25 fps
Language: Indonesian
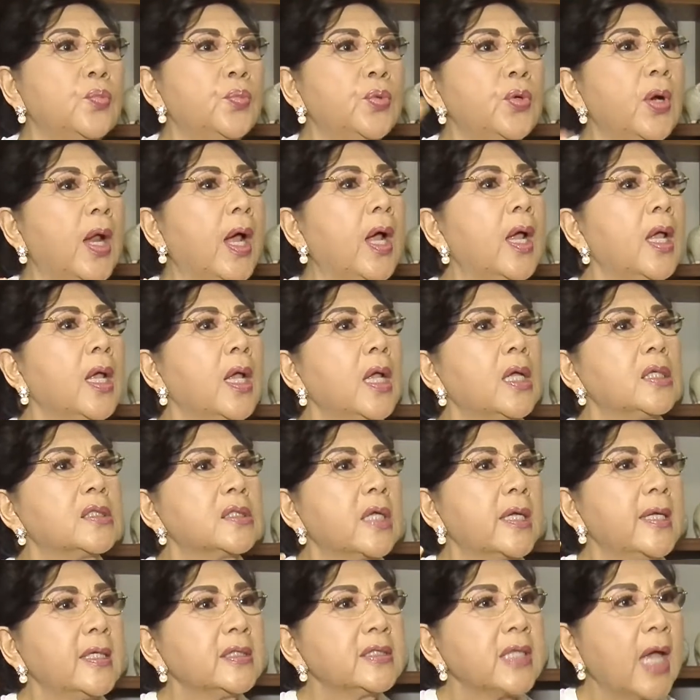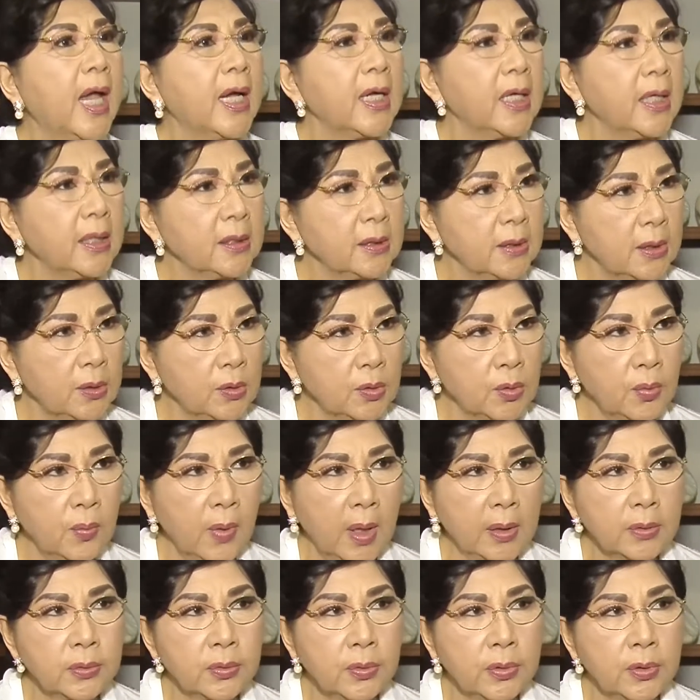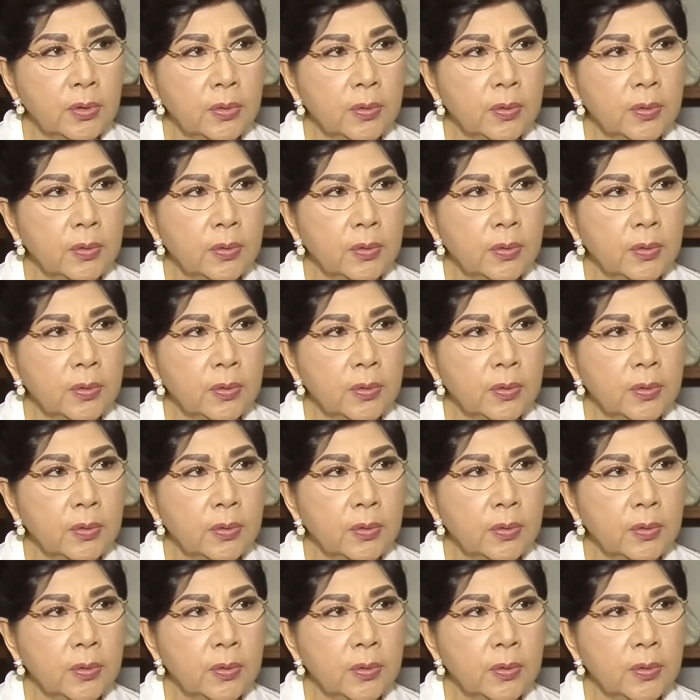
pulang. Saya sakit itu waktu